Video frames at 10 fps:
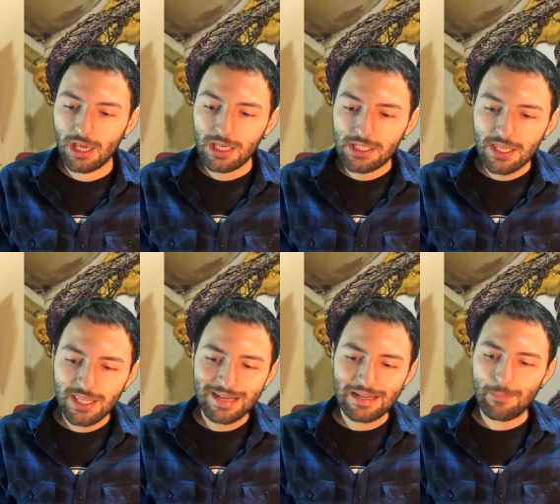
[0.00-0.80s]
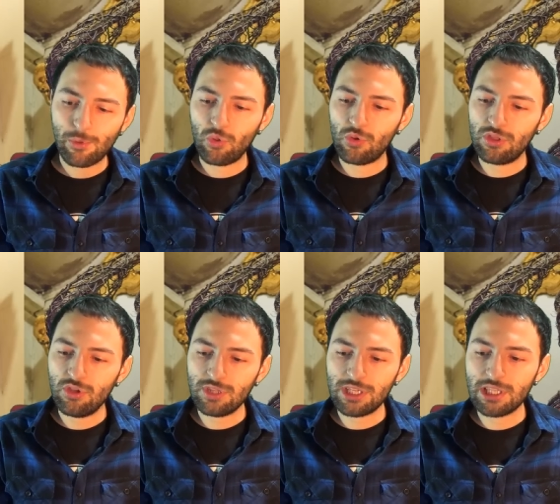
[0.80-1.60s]
y serían
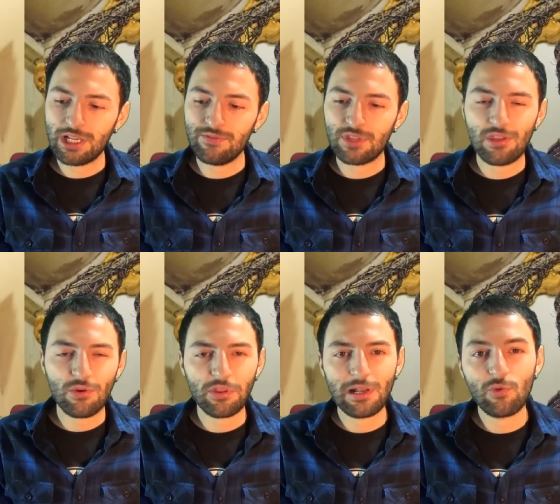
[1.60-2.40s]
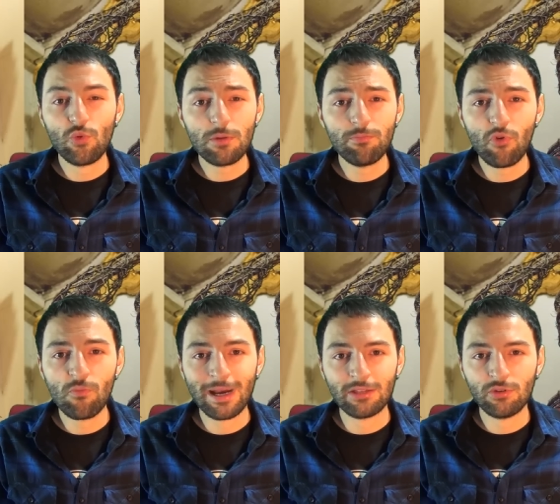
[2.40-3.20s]
reproducciones del interior del cuerpo
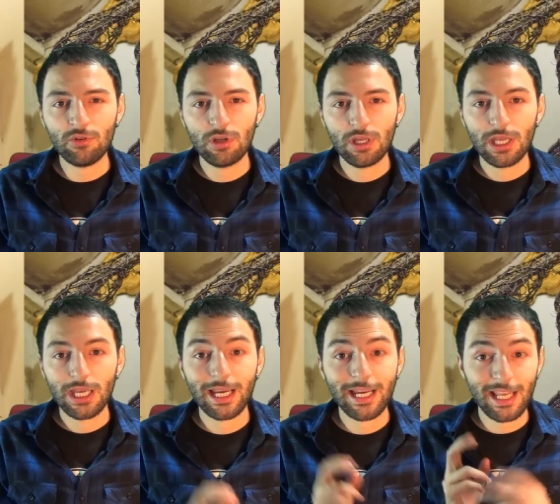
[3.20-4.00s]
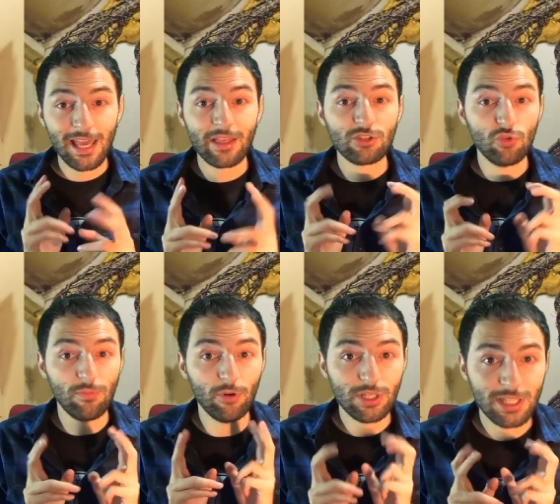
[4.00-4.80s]
humano, creadas
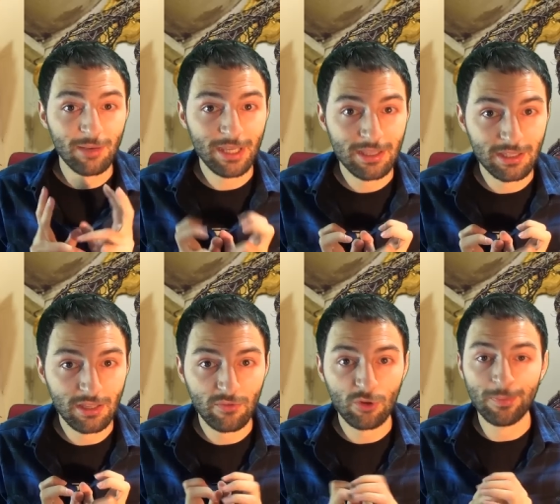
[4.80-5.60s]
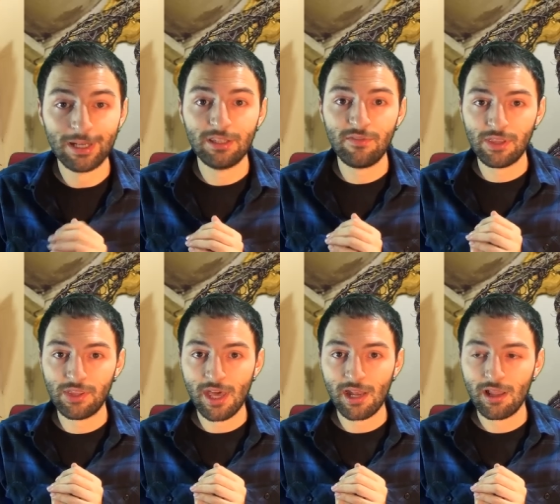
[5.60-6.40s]
supuestamente de forma
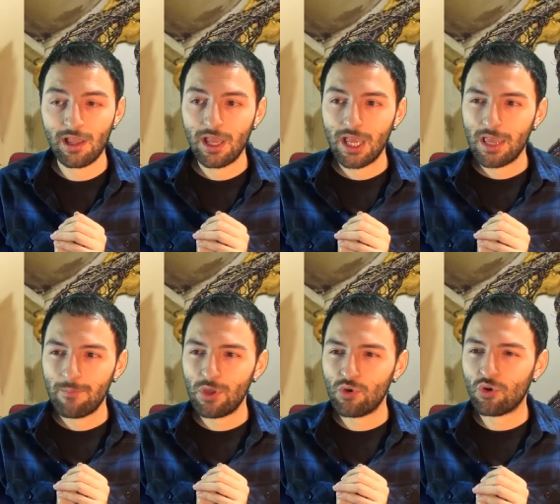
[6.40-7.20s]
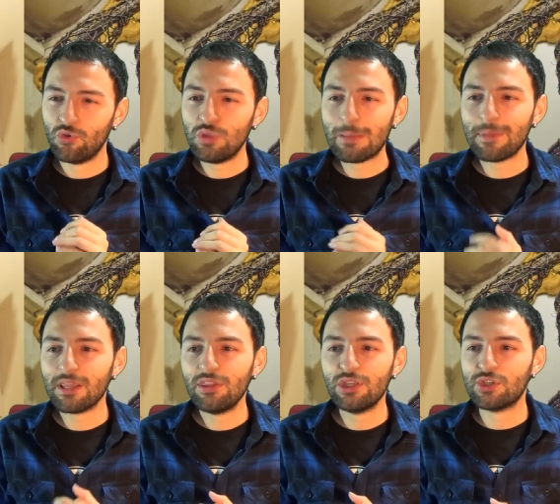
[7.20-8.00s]
artificial, pero con una
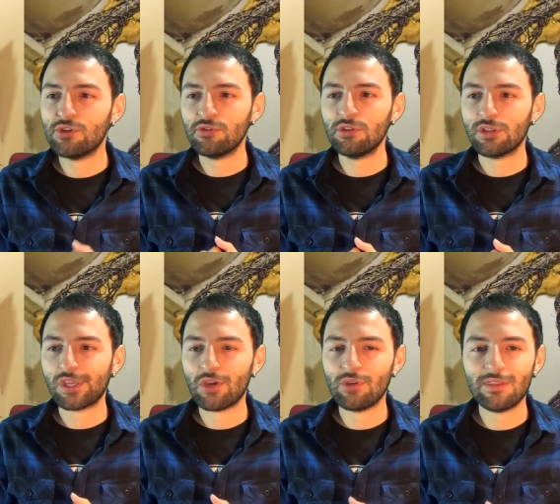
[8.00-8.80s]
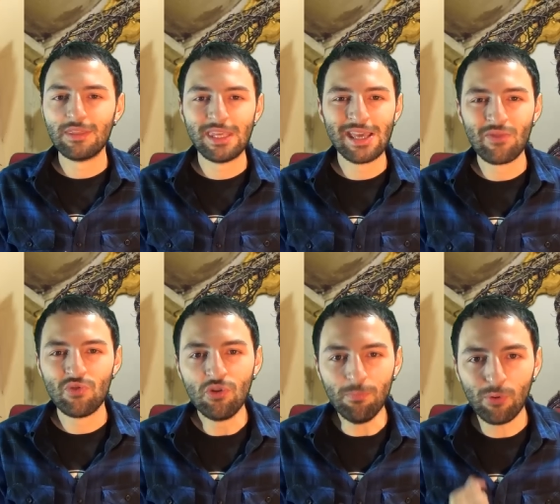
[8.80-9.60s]
precisión que hoy en día
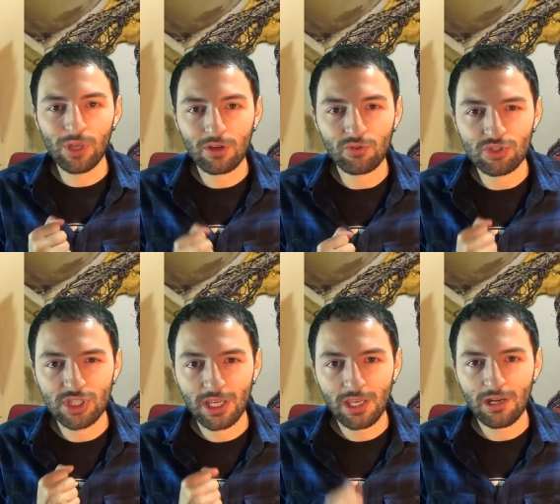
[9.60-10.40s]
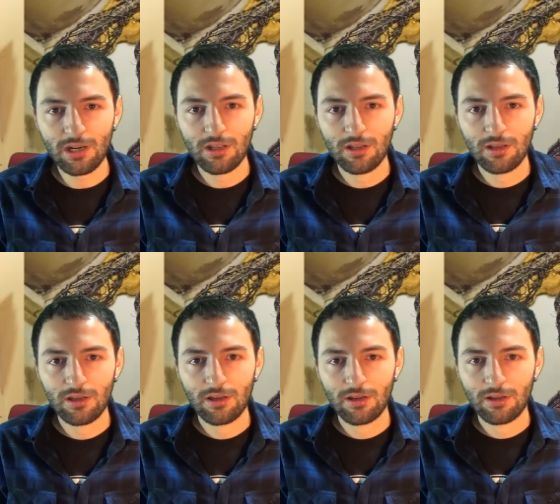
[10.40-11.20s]
no puede conseguir
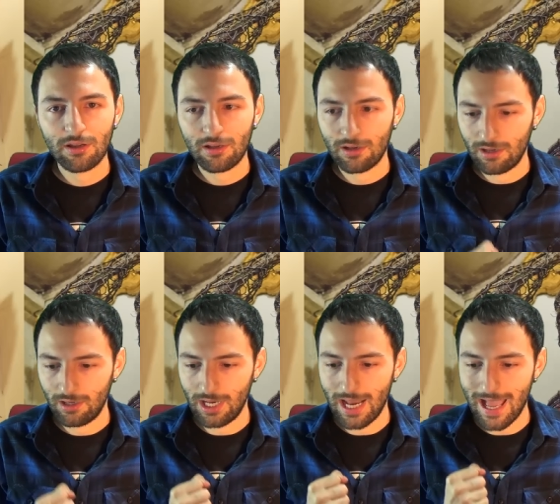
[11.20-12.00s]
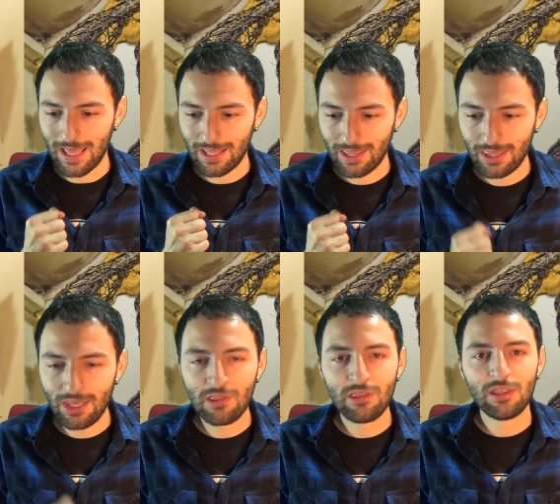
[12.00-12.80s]
la
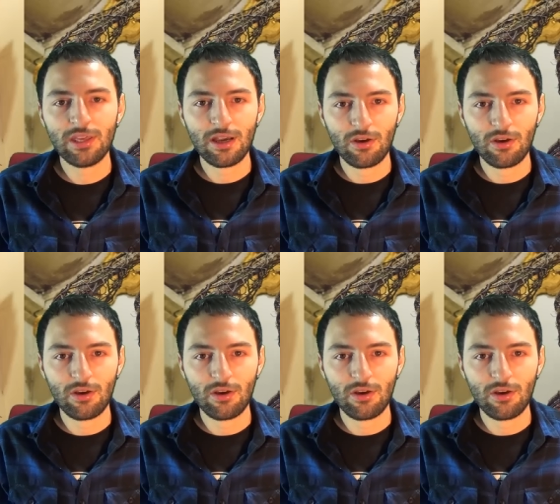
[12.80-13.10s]
ciencia